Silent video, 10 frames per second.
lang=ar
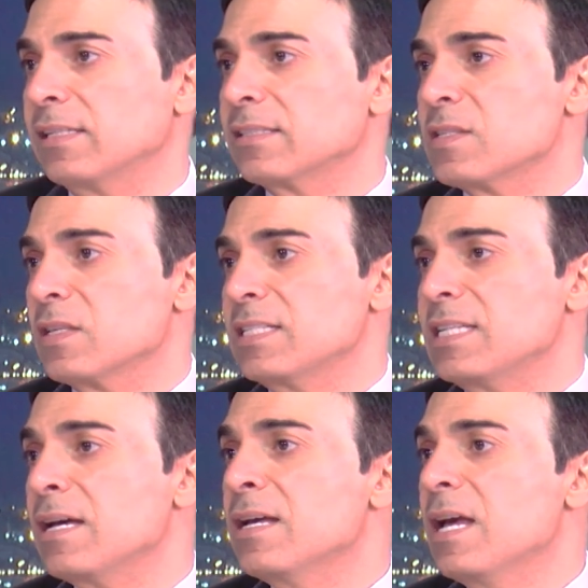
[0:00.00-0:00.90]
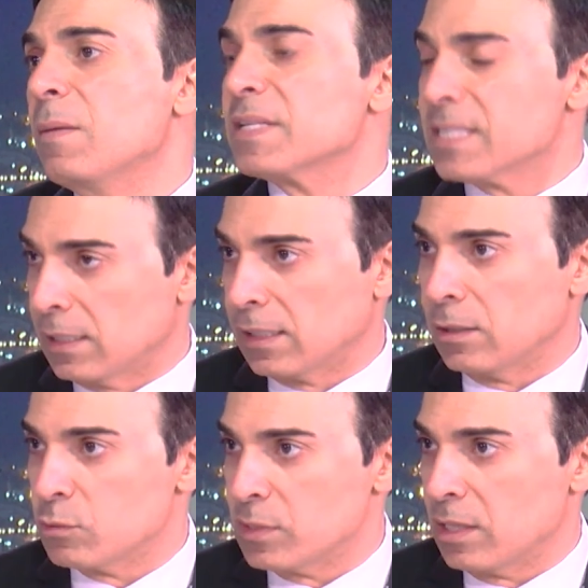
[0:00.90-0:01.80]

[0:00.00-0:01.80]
الاقتصادية مساء الخير أستاذ